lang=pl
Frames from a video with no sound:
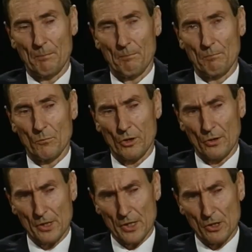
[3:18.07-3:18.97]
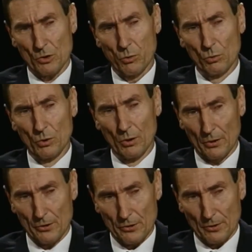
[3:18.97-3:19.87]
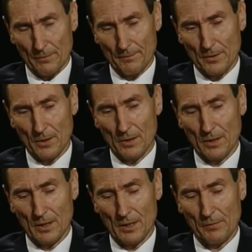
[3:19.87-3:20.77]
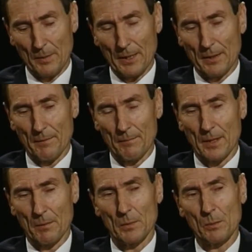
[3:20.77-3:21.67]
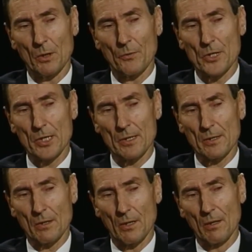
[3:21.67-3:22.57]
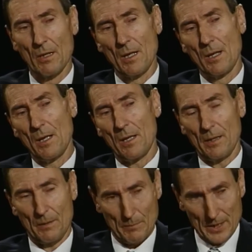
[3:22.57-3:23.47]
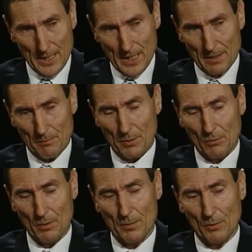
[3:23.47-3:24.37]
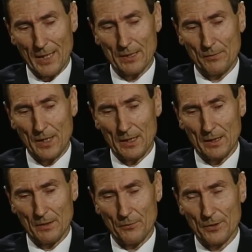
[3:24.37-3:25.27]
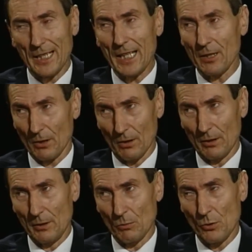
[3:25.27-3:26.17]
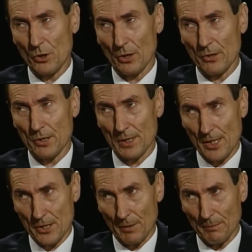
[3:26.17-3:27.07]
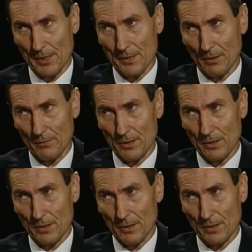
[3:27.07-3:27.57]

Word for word: sądzę, że z trudnością. To e, wie pan, mimo wszystko e, mnie byłoby łatwiej w tej roli usiąść z Leszkiem Balcerowiczem.